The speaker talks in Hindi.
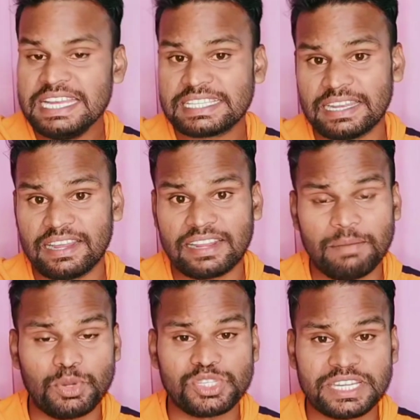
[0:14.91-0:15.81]
सलार का
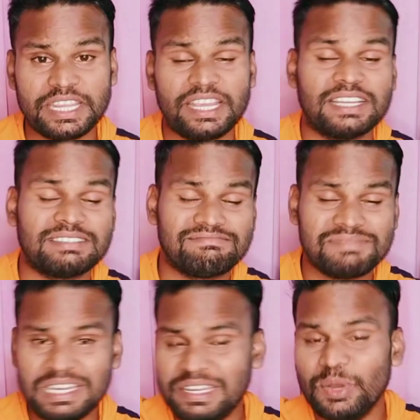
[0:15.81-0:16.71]
प्रोजेक्ट का
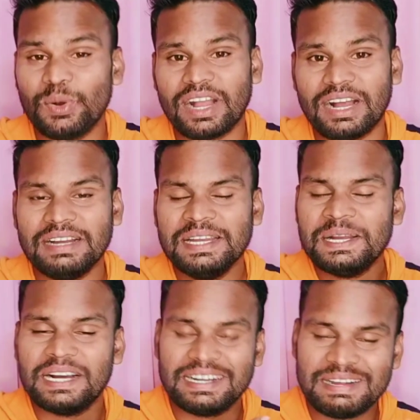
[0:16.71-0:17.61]
लियो का आ,